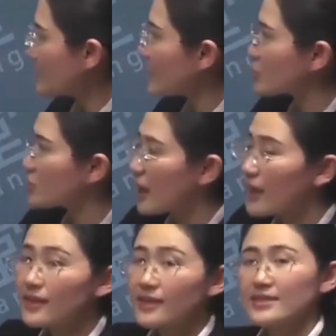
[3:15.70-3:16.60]
但是呢，
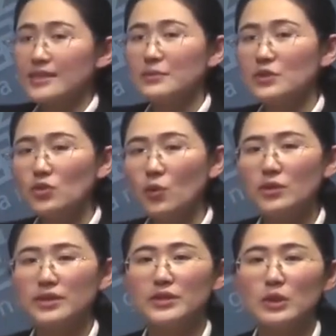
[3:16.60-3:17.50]
咱们都
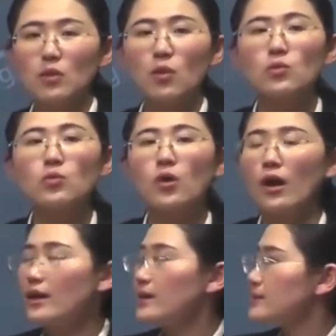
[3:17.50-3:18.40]
可以通
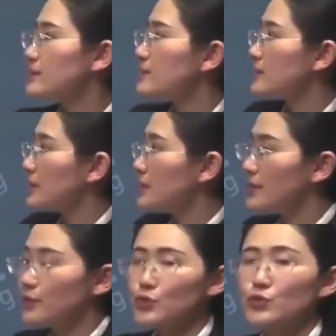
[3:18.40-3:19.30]
过刺激
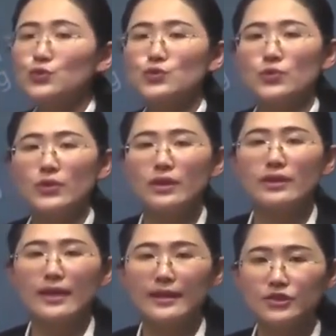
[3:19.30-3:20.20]
天枢穴
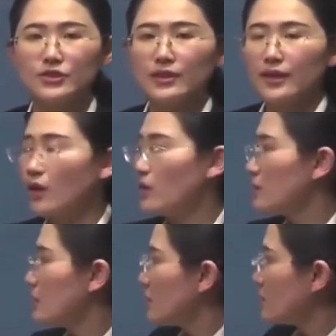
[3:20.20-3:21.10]
来治疗。
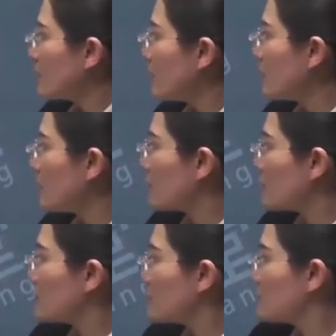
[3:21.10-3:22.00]
那
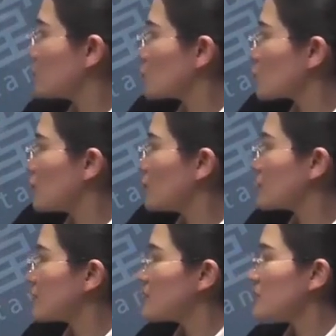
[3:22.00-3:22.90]
比如说
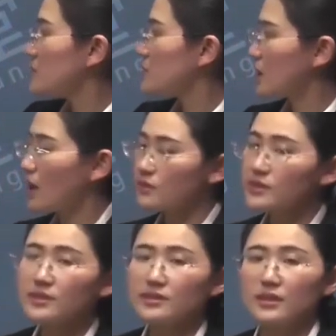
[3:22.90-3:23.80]
腹泻、便秘常
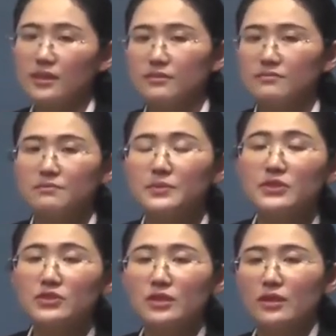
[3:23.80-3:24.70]
见的
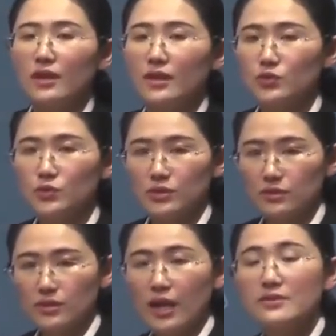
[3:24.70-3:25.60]
病症啊，就
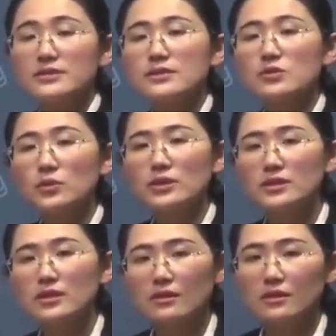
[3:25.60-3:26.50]
是肠易激综合
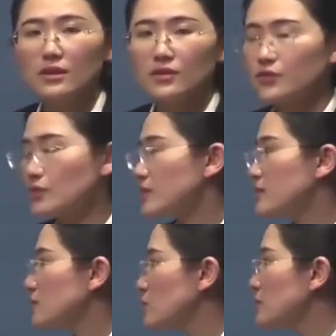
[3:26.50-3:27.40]
症、腹泻
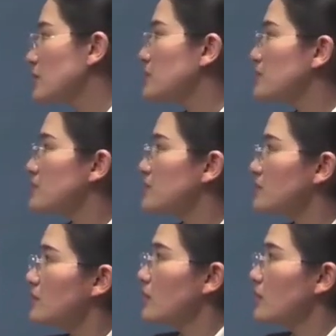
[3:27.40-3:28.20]
型或便秘型，